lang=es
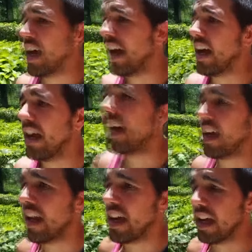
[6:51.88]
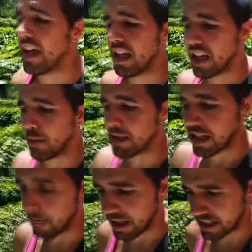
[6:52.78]
Eh, ¿Y qué
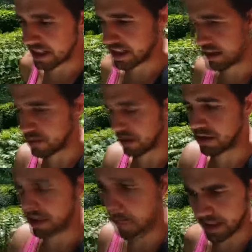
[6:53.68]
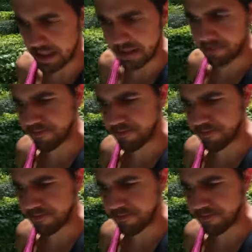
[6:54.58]
más, qué más? Una cosita más.